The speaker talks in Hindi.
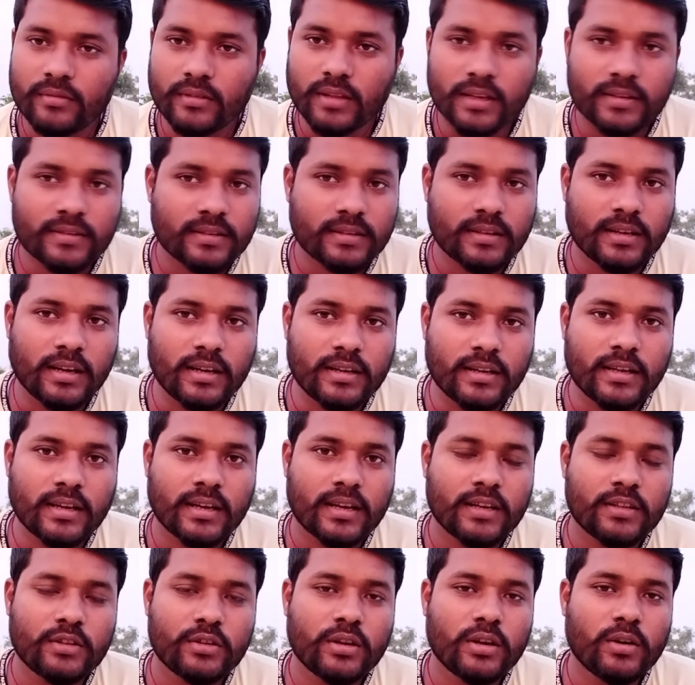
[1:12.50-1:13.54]
10 घंटा
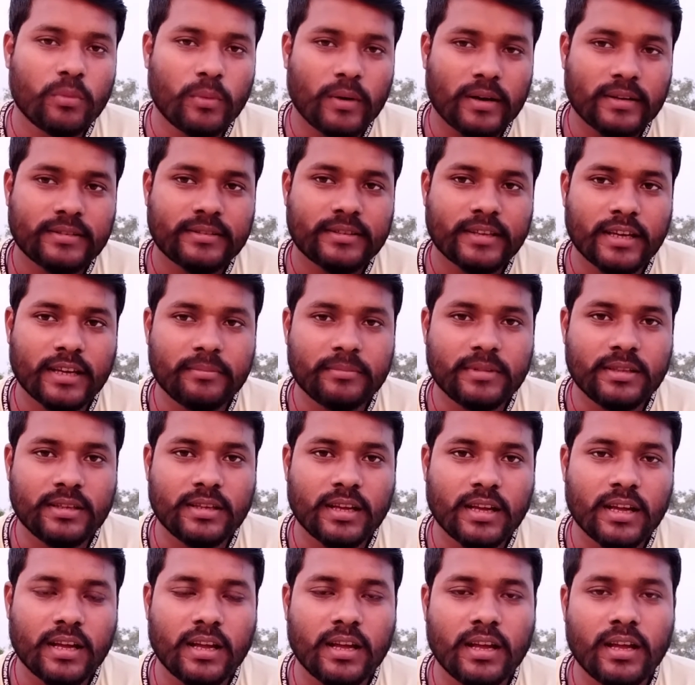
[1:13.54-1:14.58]
का जो है वॉच टाइम
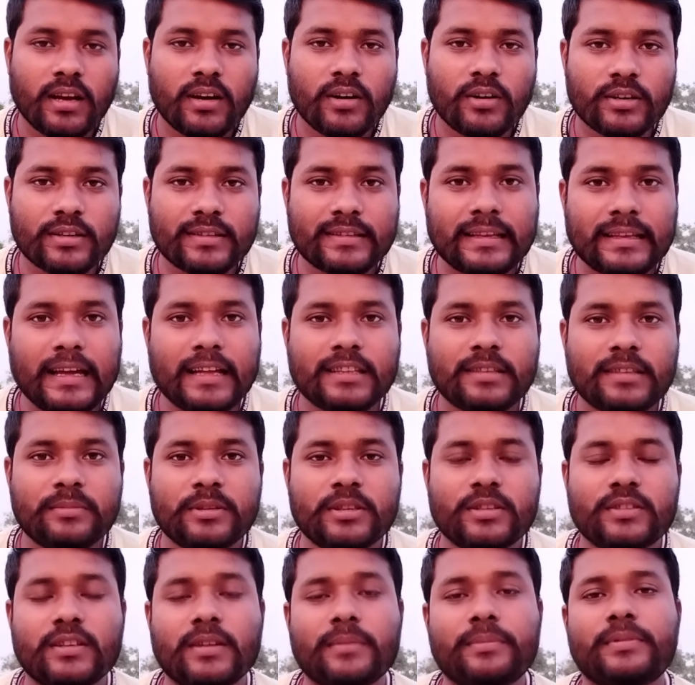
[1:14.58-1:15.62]
दिया है और साथ
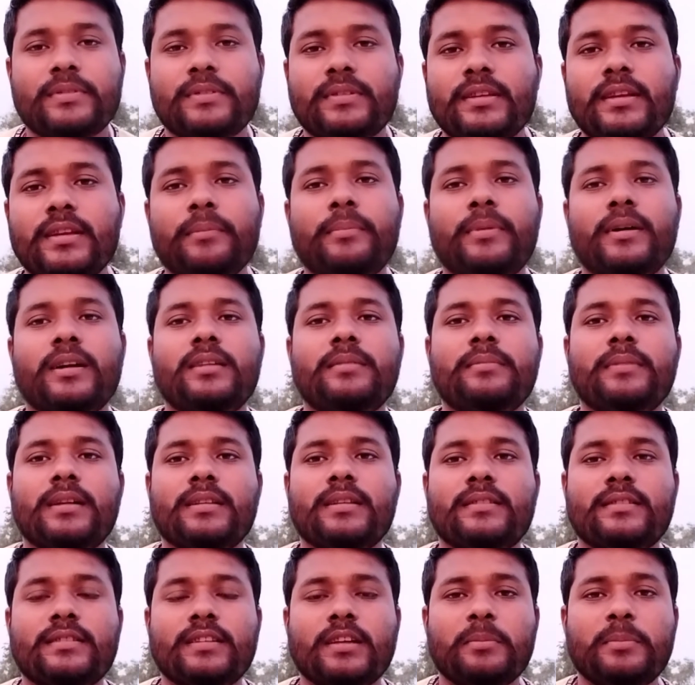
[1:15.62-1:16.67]
में सबसे बड़ी
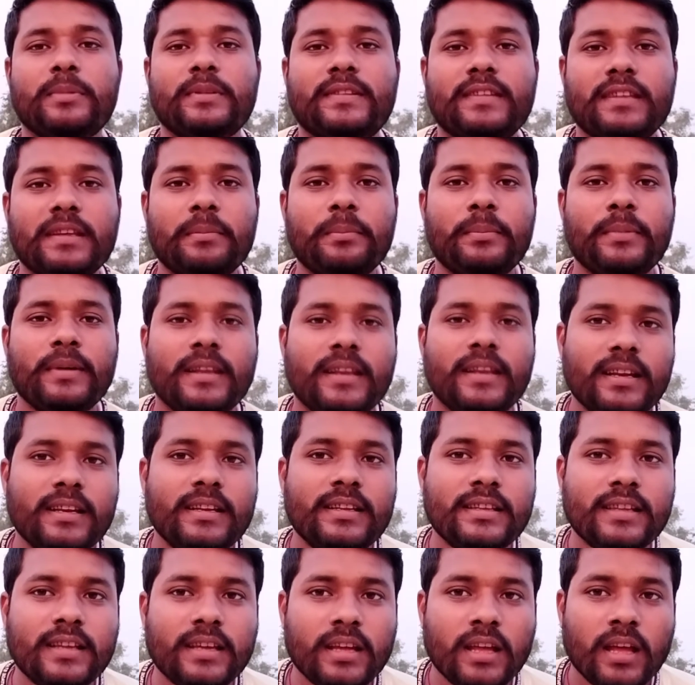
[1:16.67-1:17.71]
बात सबसे मेरे
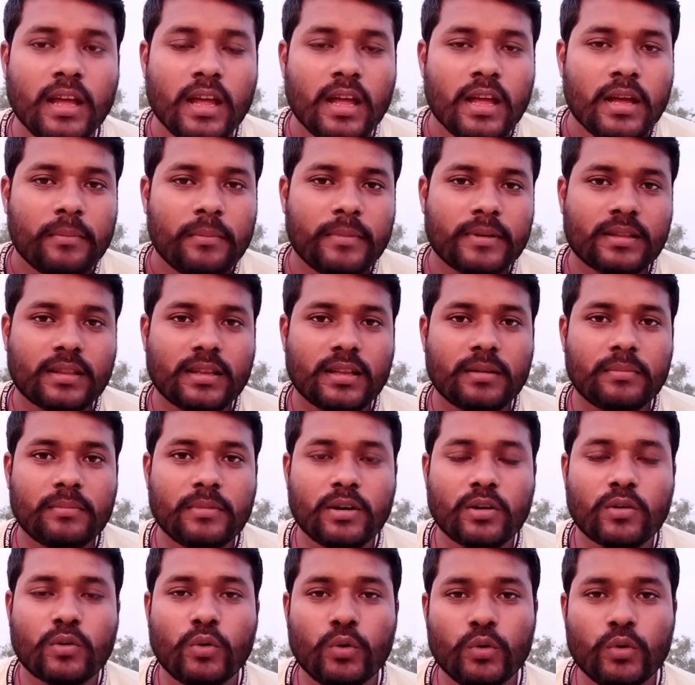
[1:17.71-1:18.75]
लिए
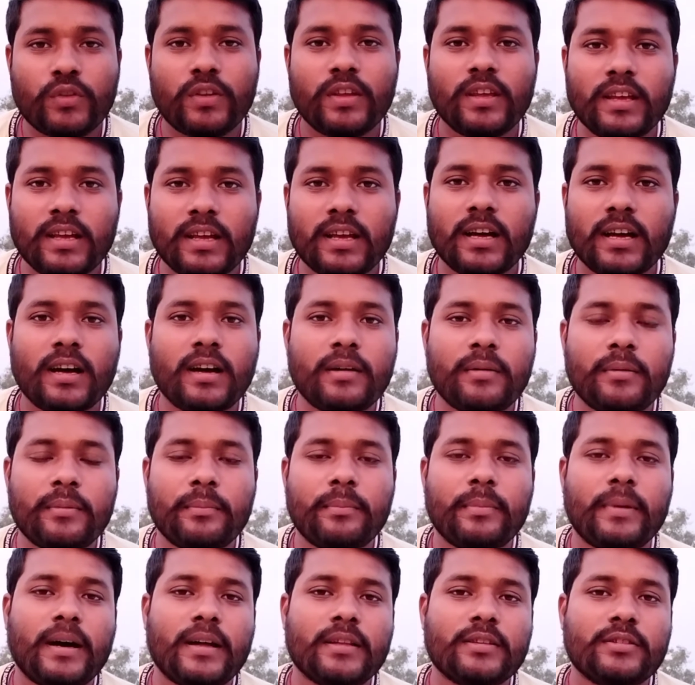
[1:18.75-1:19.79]
मतलब खुशी का
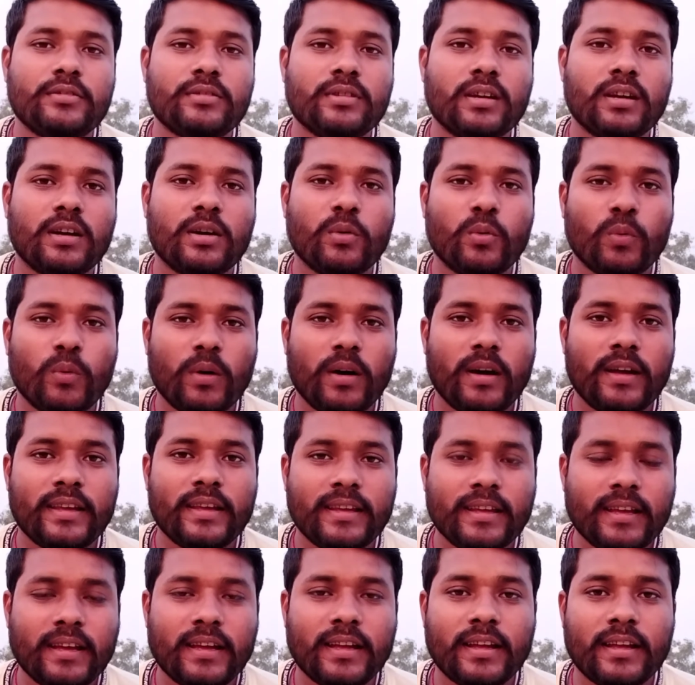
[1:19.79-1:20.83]
बात जो है वह
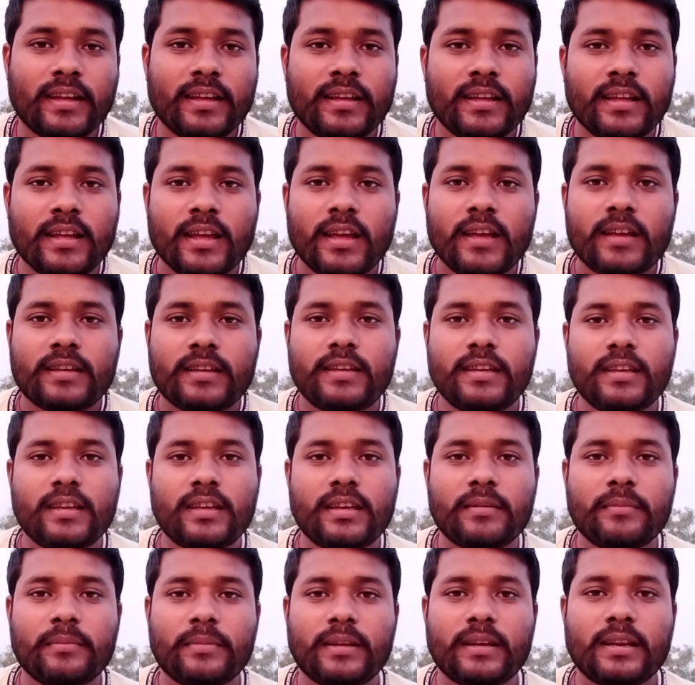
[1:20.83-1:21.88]
यह है कि
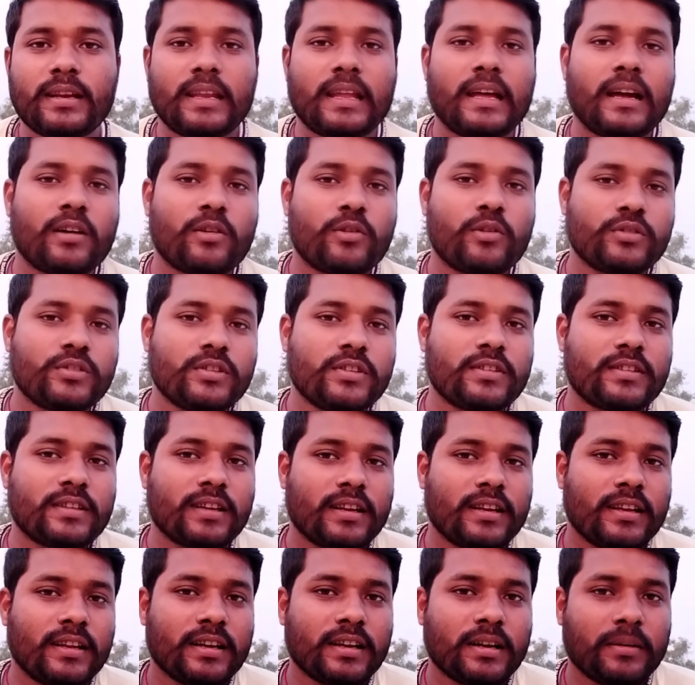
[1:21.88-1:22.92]
मेरे लाख कोशिश
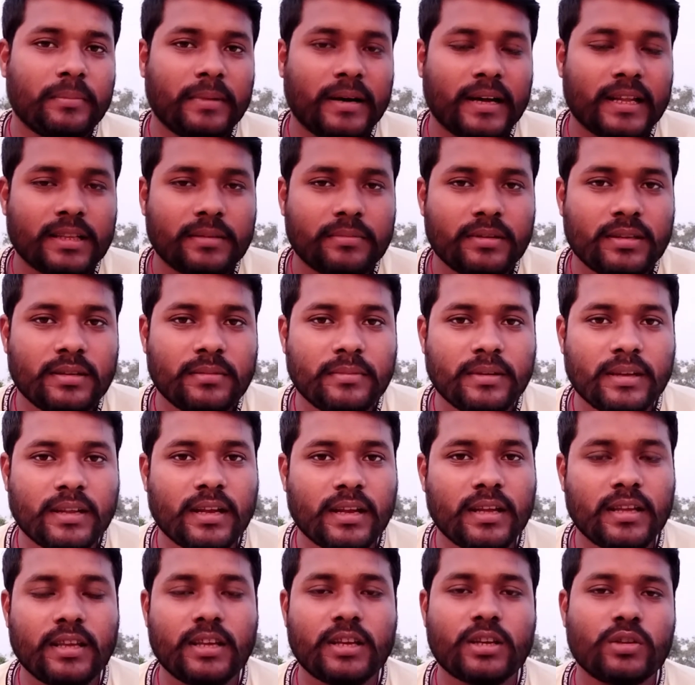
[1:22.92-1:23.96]
करने के बाद भी
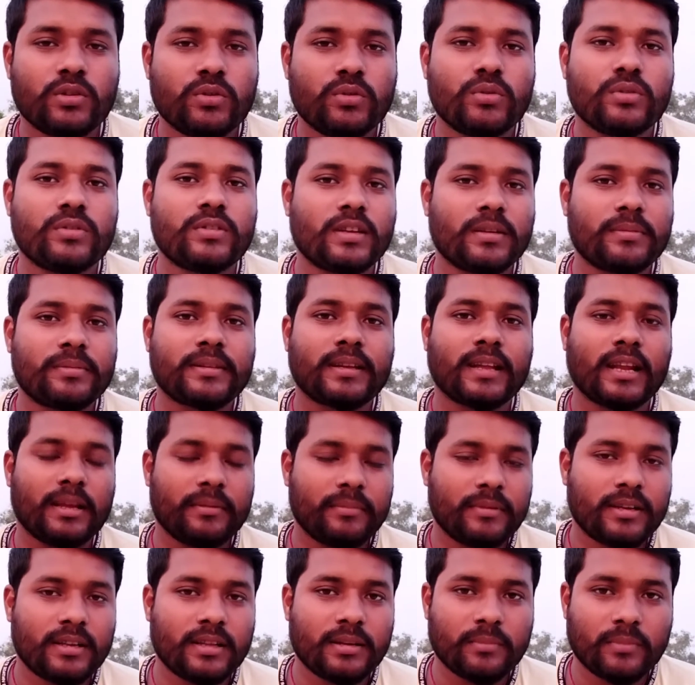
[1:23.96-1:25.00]
मेरा एक दो
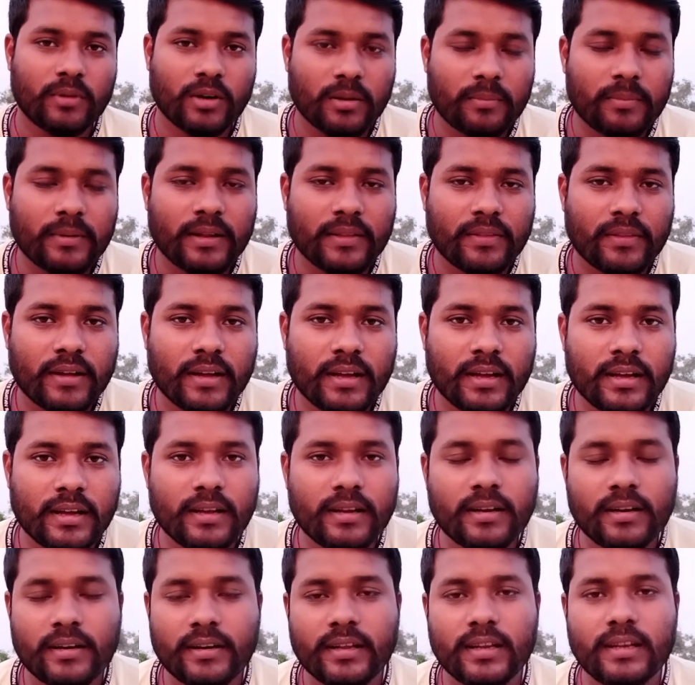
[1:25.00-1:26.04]
सब्सक्राइबर ही बढ़ पाता
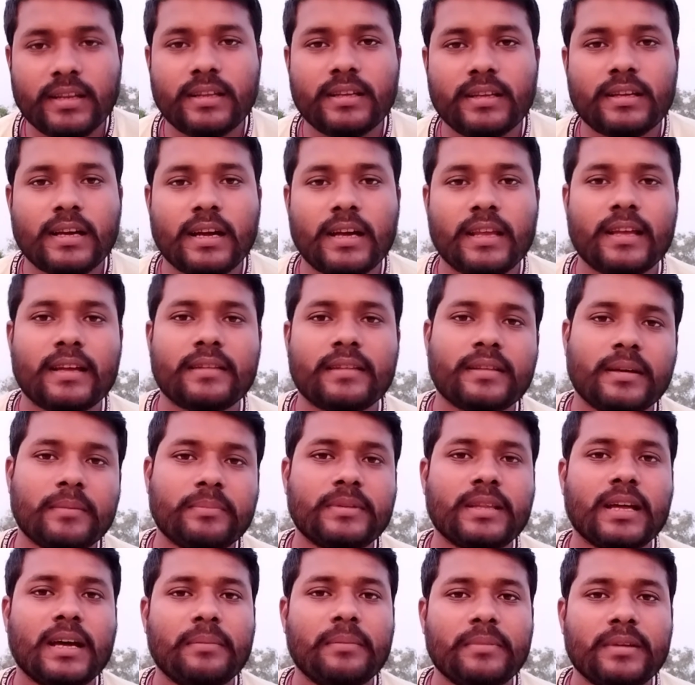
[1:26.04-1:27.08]
है डेली का या
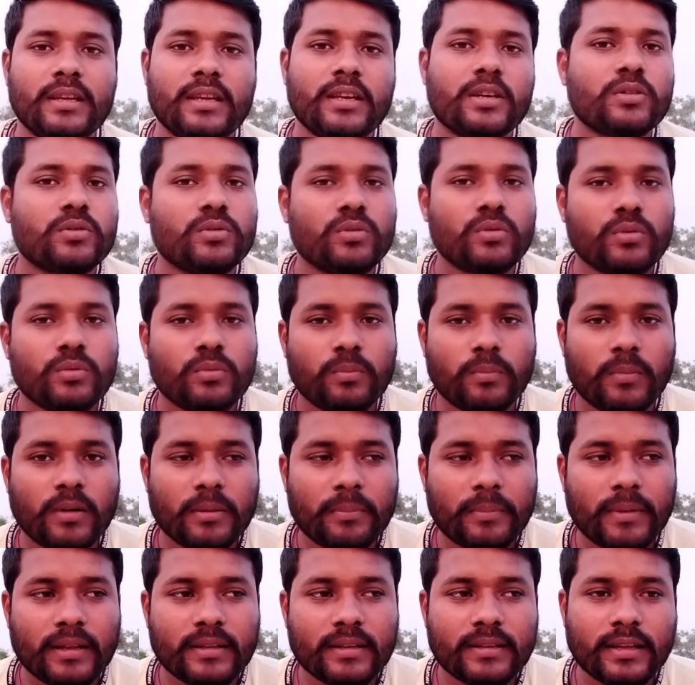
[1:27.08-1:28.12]
सप्ताह में एक दो
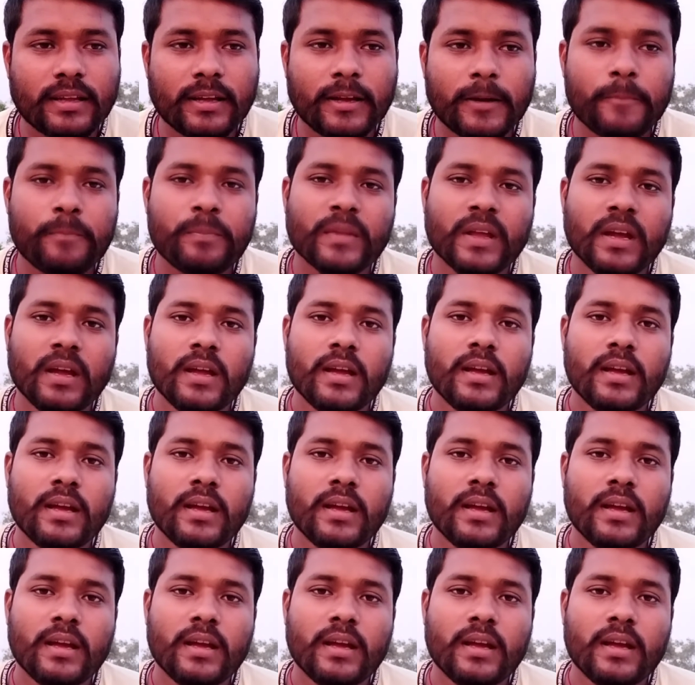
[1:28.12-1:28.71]
बढ़ पाते हैं